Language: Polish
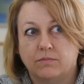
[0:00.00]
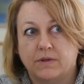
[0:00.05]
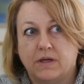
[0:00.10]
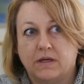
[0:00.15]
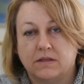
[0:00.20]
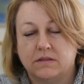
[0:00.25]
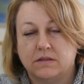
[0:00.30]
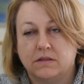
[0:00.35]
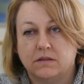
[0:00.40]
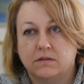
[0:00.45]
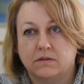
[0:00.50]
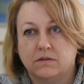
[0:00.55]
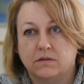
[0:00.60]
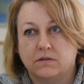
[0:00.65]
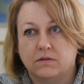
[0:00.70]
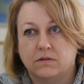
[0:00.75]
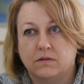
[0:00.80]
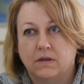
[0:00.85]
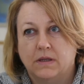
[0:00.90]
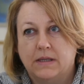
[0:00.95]
pracę,
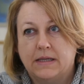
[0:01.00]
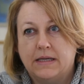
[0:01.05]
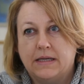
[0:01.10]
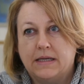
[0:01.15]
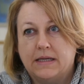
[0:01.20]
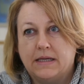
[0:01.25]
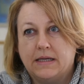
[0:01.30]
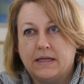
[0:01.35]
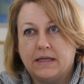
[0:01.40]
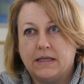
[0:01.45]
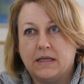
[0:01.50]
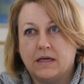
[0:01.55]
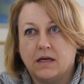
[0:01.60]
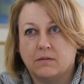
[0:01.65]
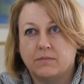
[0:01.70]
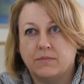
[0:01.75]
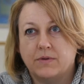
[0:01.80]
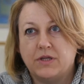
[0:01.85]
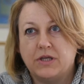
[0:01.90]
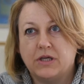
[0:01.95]
to
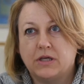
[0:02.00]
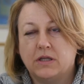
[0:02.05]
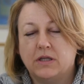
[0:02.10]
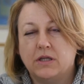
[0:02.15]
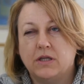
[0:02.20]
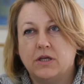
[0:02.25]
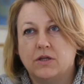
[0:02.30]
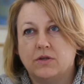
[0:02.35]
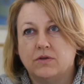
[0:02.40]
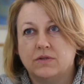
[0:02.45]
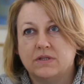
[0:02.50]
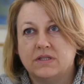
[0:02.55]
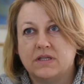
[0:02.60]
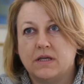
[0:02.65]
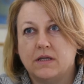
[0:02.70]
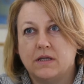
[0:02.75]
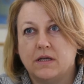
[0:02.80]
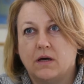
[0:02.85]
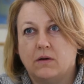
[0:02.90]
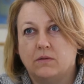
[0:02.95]
jakby nikt nie
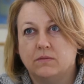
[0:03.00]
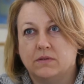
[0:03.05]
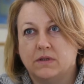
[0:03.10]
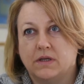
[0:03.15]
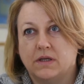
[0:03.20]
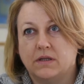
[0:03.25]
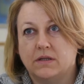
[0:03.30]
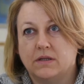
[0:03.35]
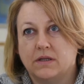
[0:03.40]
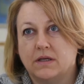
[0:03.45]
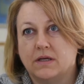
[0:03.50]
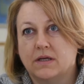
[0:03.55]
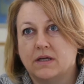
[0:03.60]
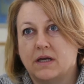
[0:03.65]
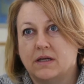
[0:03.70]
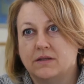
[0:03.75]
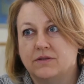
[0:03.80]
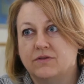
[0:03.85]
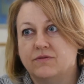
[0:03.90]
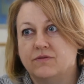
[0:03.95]
doceniał tej, tej
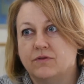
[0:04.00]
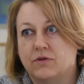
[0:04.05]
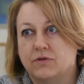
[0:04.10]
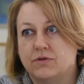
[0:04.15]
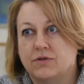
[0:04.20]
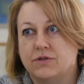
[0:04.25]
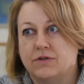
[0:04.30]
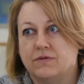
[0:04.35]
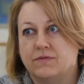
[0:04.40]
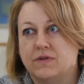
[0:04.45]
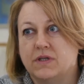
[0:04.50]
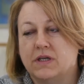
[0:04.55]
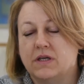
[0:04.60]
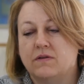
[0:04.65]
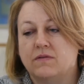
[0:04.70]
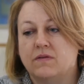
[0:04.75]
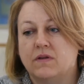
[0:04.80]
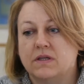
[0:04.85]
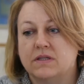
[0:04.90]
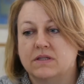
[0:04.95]
kreatywności. W tej
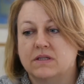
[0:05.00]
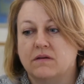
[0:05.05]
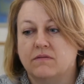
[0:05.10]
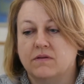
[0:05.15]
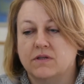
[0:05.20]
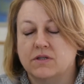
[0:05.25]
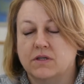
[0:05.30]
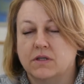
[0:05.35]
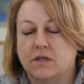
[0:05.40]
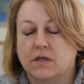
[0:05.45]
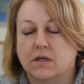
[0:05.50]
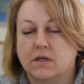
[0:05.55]
chwili stawia się na